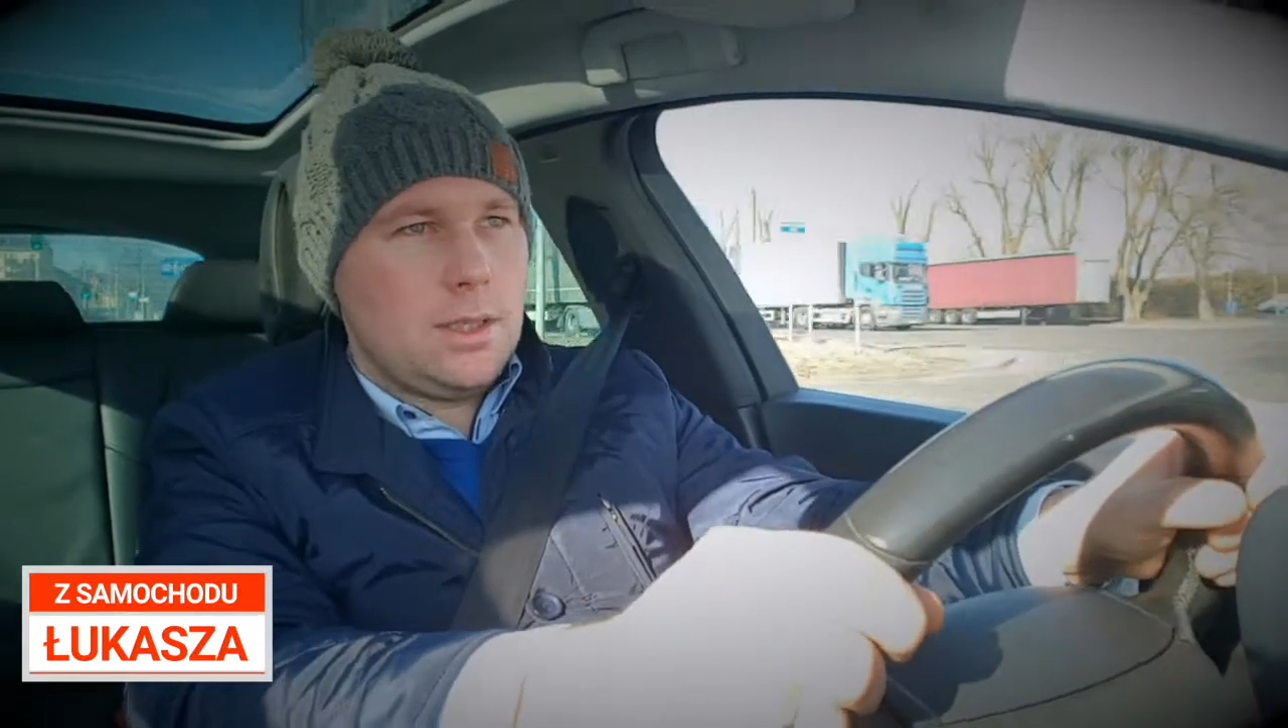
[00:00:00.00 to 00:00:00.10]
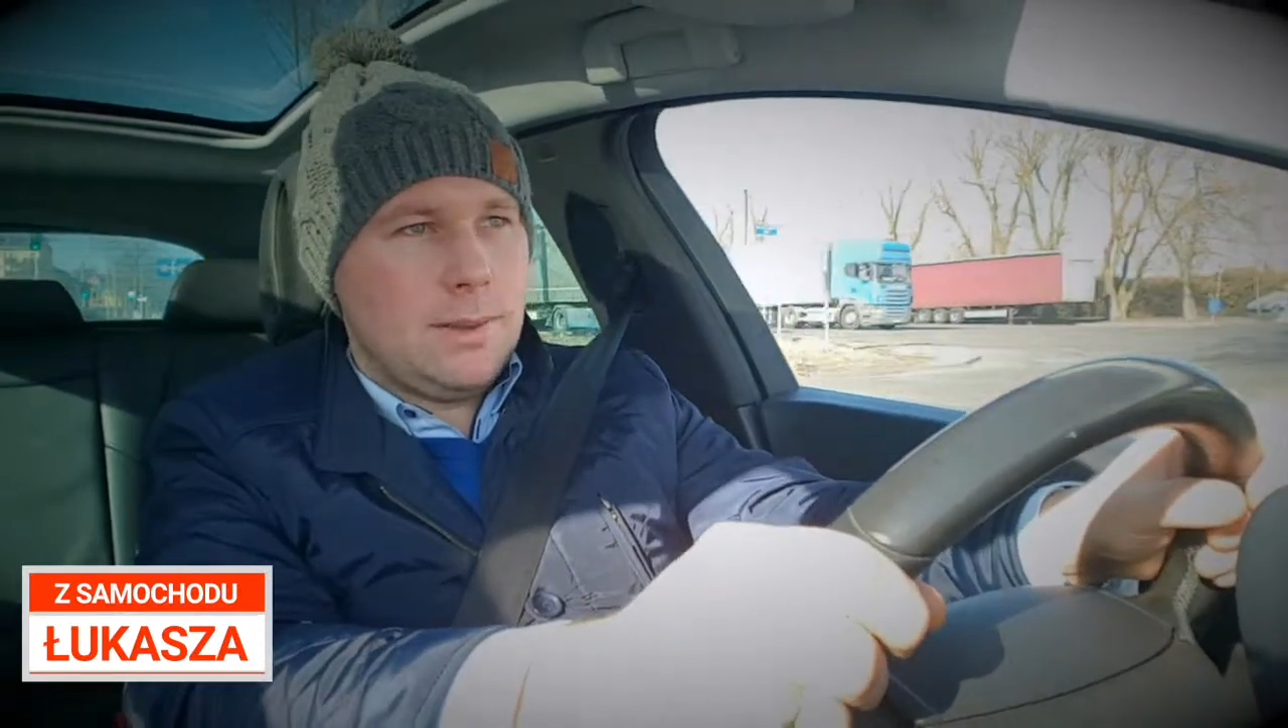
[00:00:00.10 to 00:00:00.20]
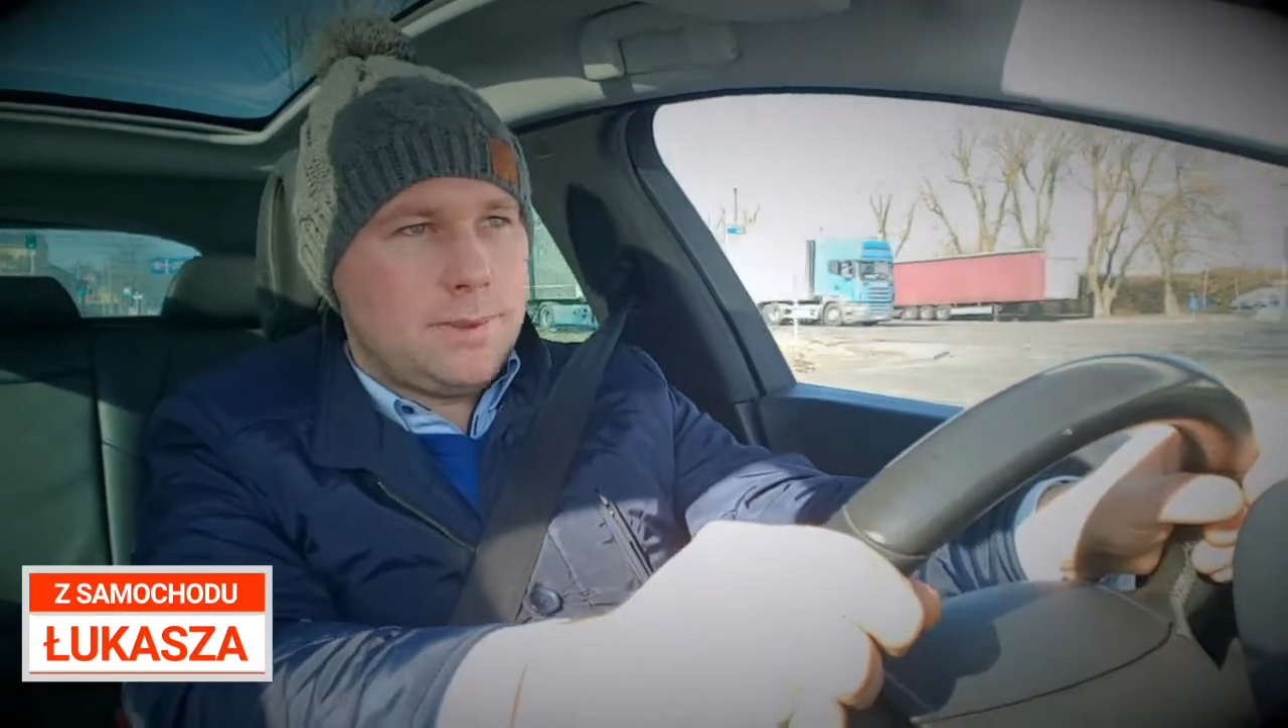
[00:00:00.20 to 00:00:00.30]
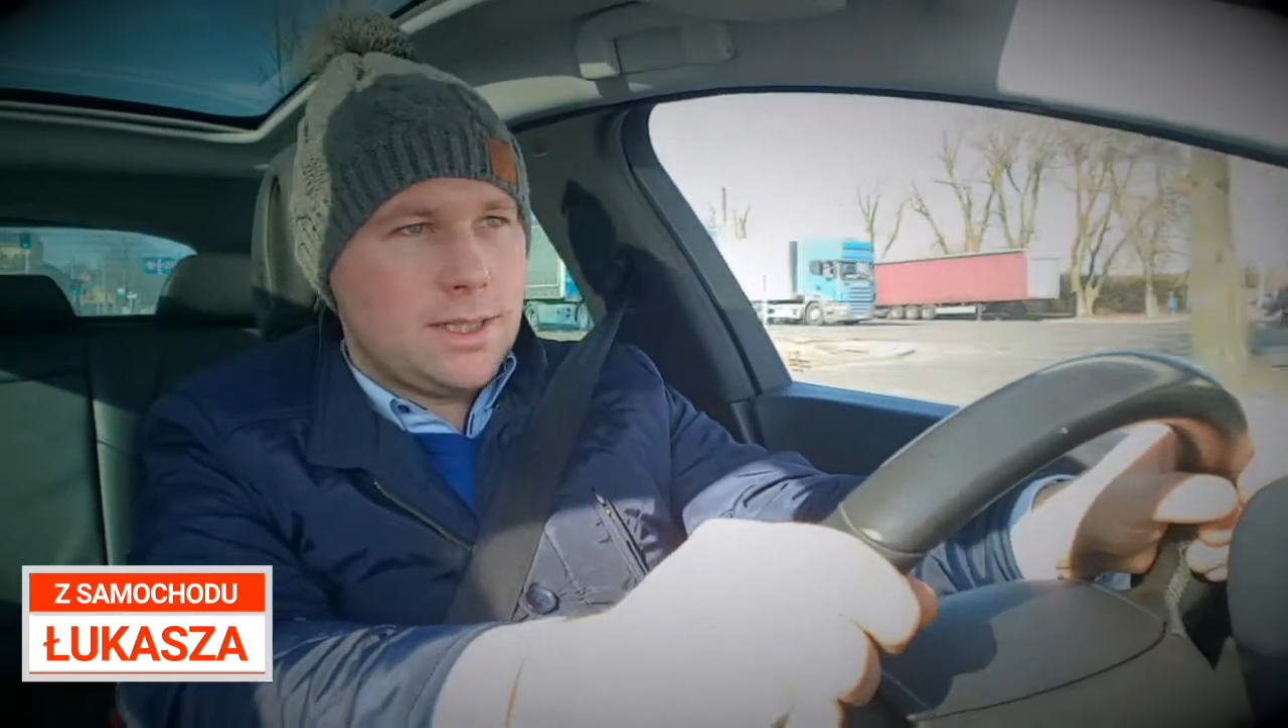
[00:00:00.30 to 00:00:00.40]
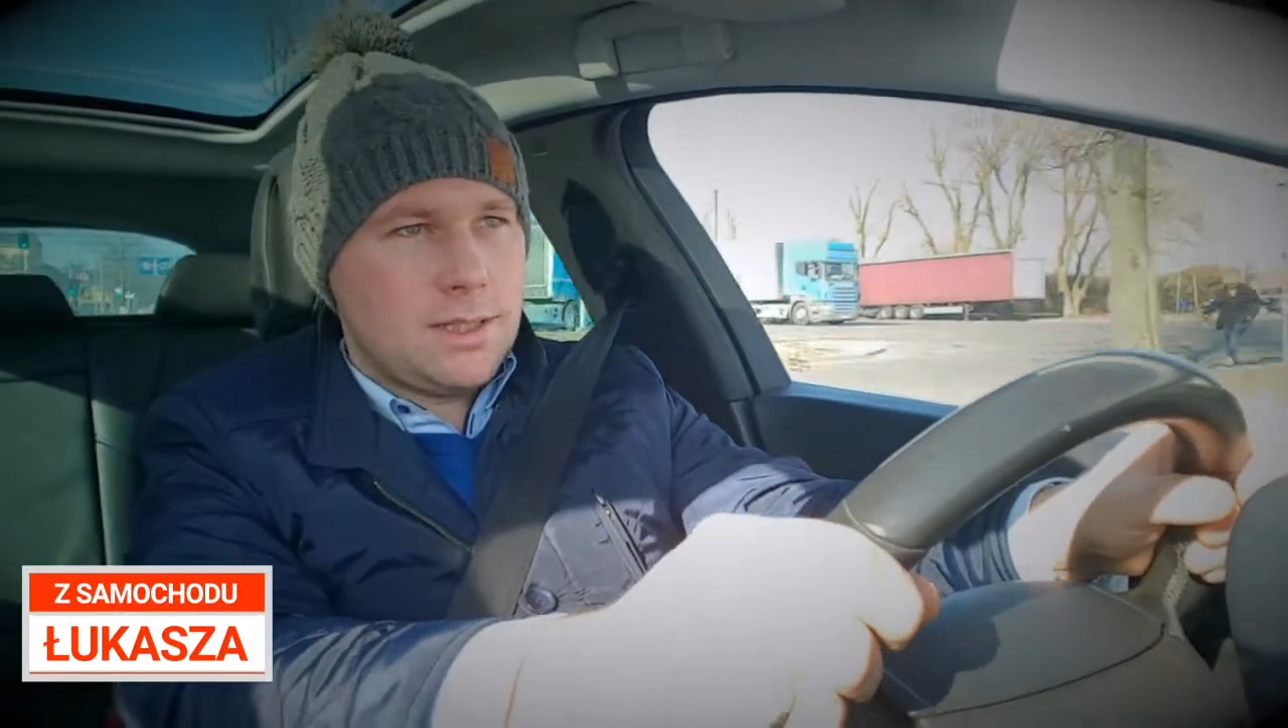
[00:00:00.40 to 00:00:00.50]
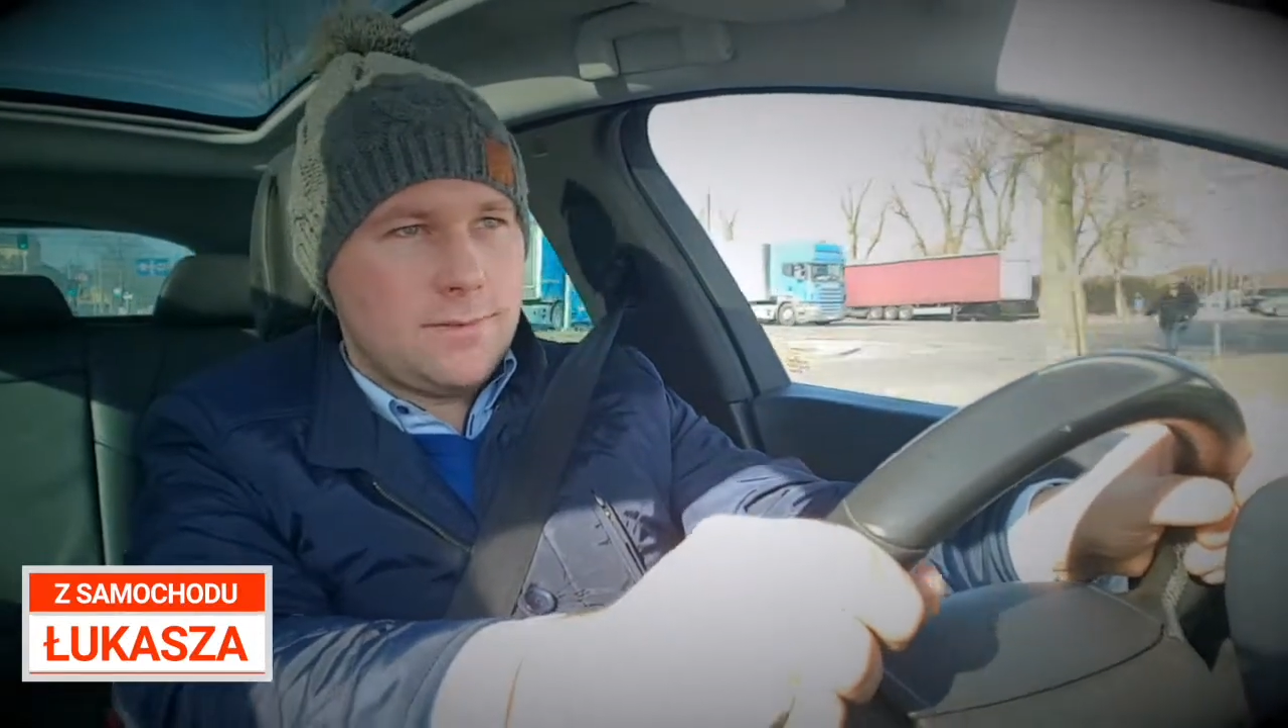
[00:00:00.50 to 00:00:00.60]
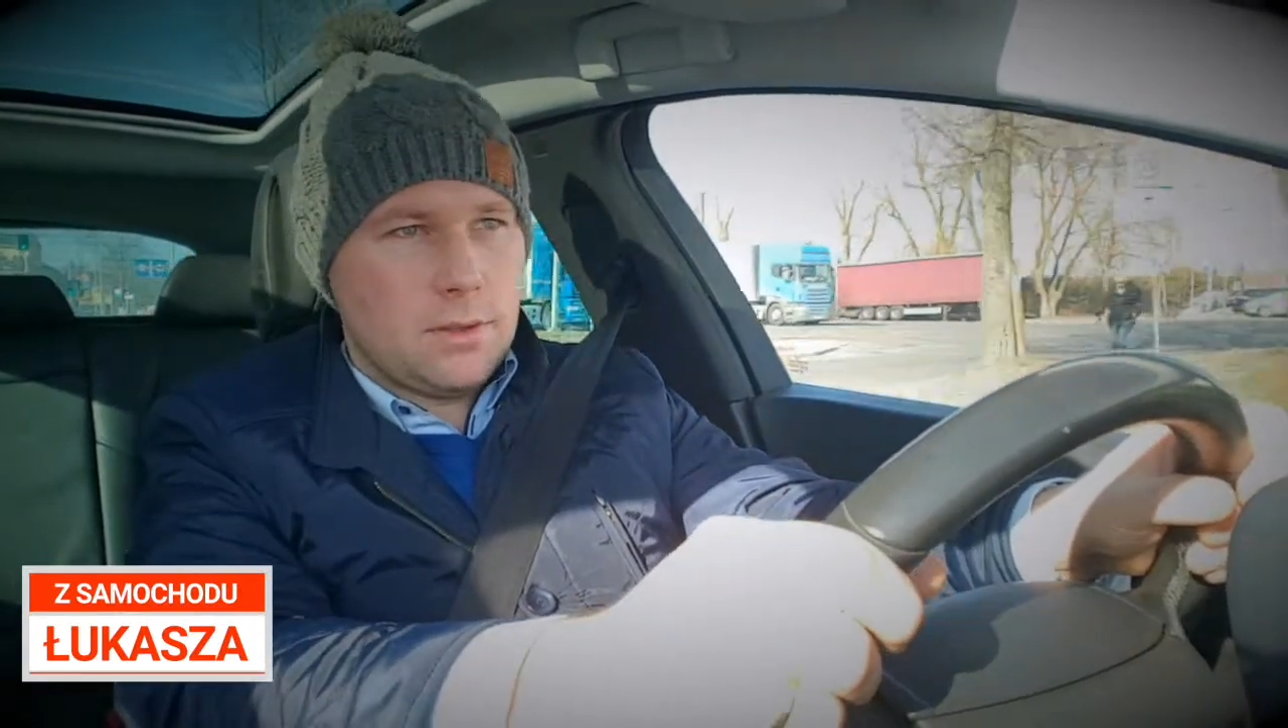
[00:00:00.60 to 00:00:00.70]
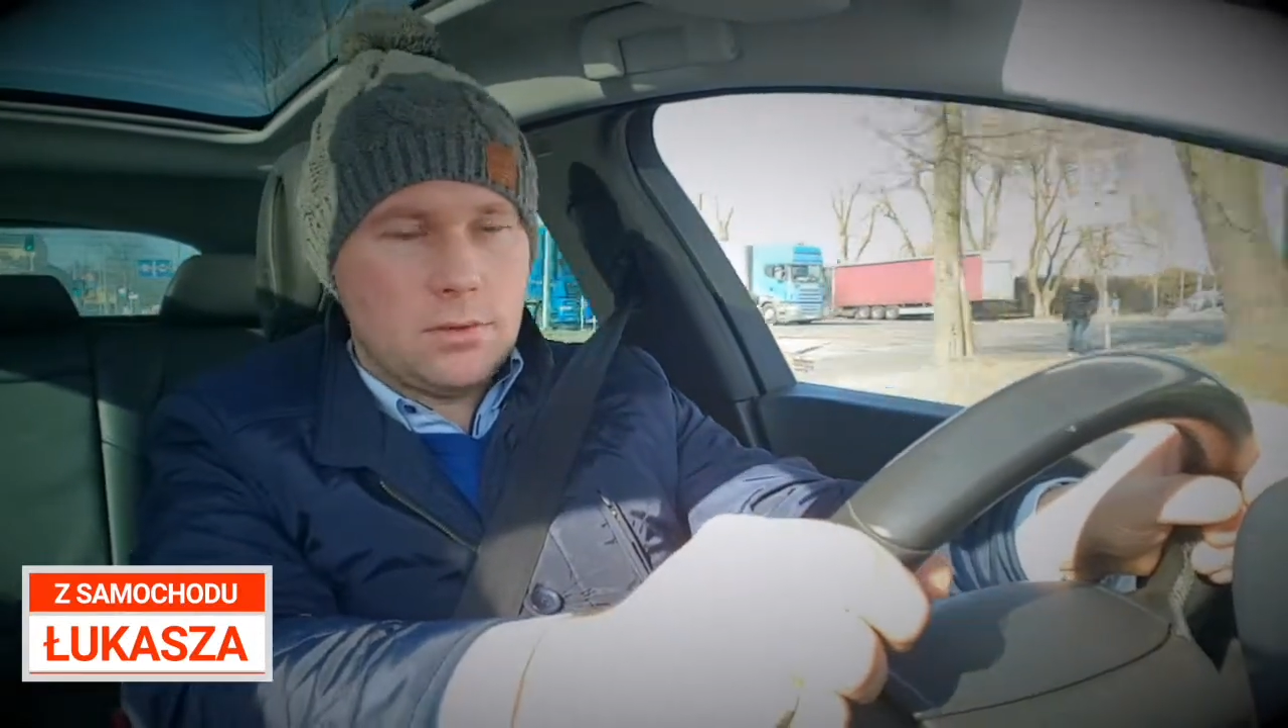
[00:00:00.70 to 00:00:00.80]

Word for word: e, na pracę